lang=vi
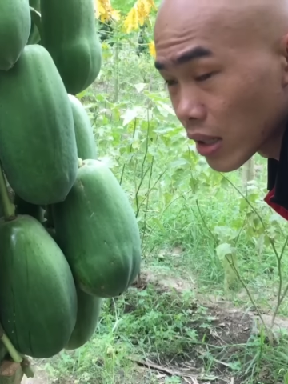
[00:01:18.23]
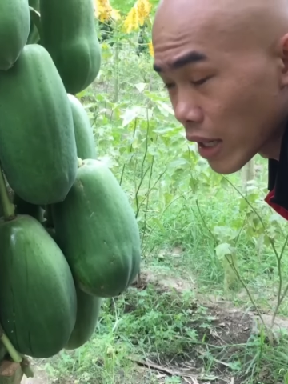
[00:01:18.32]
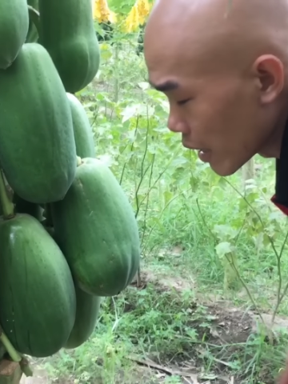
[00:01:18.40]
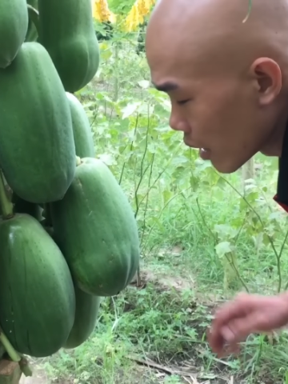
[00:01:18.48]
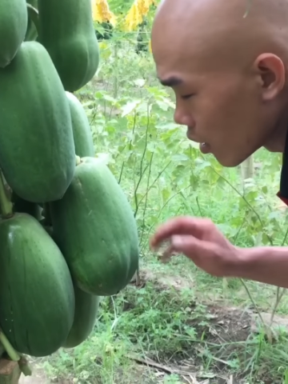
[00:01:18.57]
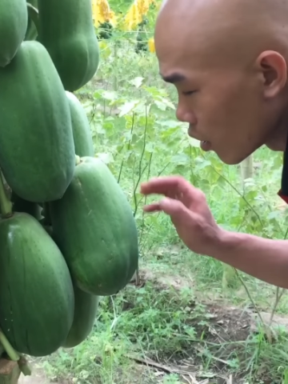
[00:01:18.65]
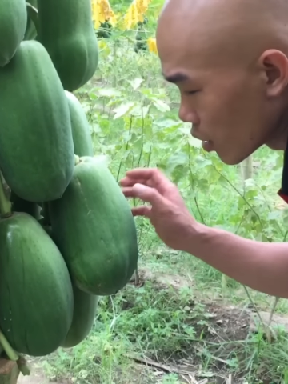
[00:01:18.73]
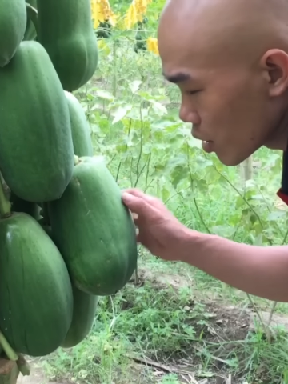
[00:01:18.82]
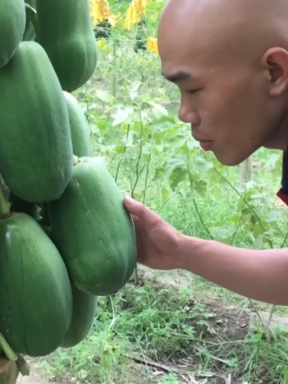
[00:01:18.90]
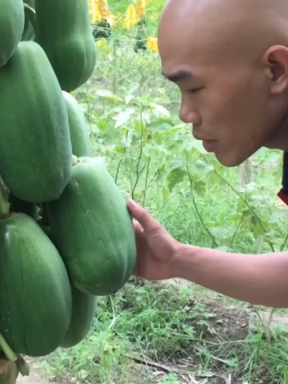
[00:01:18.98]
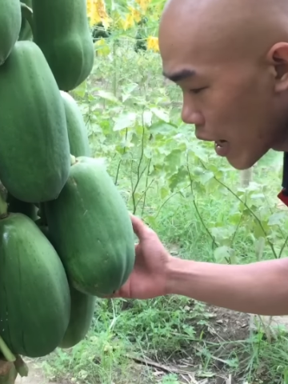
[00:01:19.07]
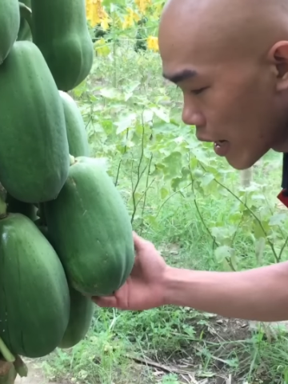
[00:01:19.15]
đây là loại
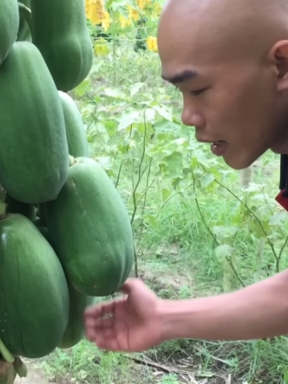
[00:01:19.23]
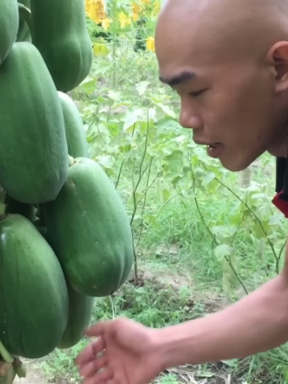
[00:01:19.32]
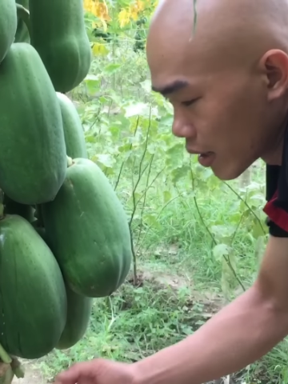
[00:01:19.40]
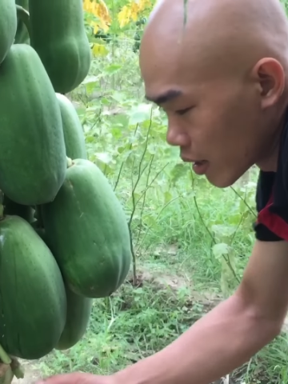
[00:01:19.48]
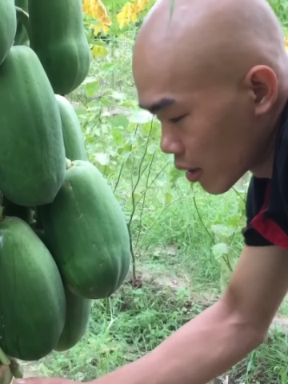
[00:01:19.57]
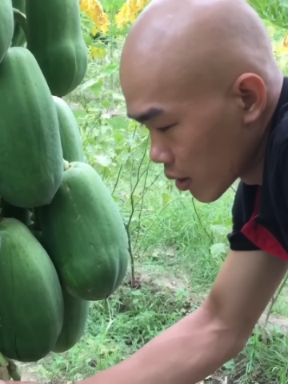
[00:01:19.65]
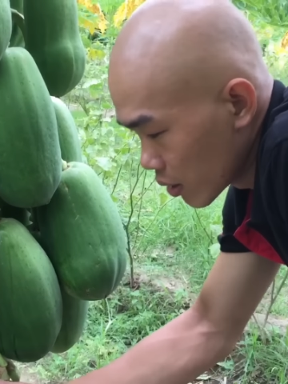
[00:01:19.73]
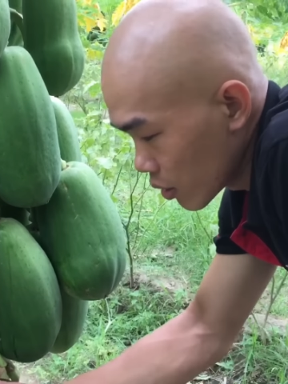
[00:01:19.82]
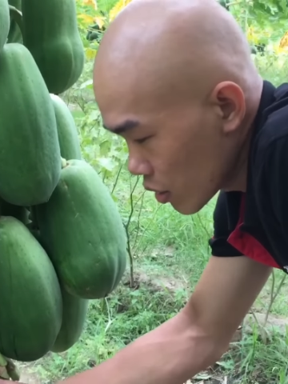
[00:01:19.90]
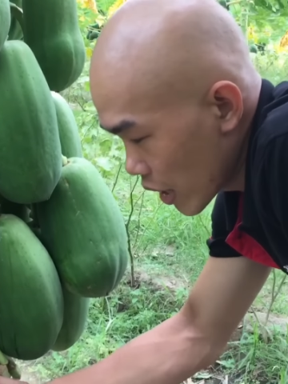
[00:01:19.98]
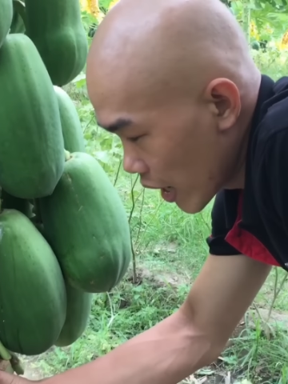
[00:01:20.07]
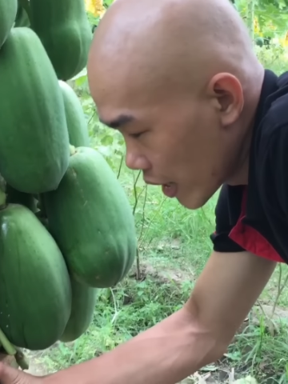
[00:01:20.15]
giống dài nè
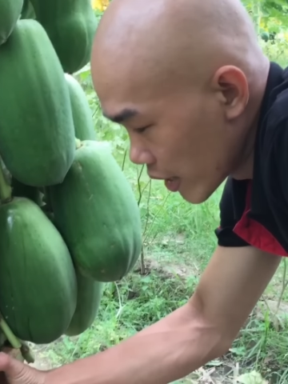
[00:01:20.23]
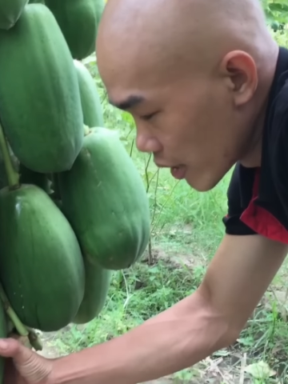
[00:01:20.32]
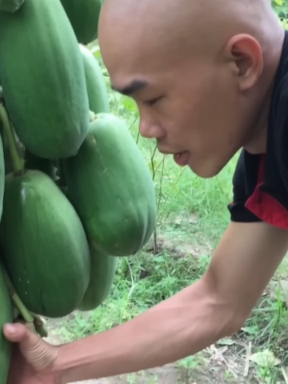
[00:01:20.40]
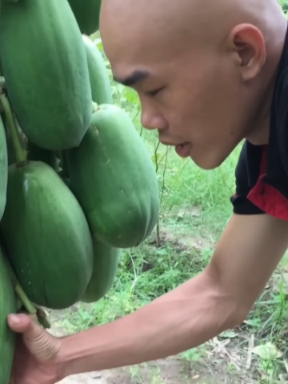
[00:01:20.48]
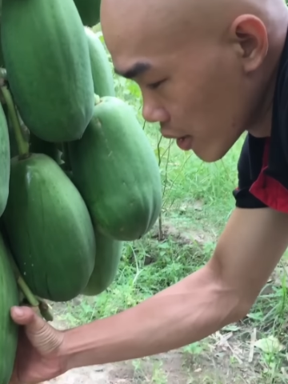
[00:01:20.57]
nó dài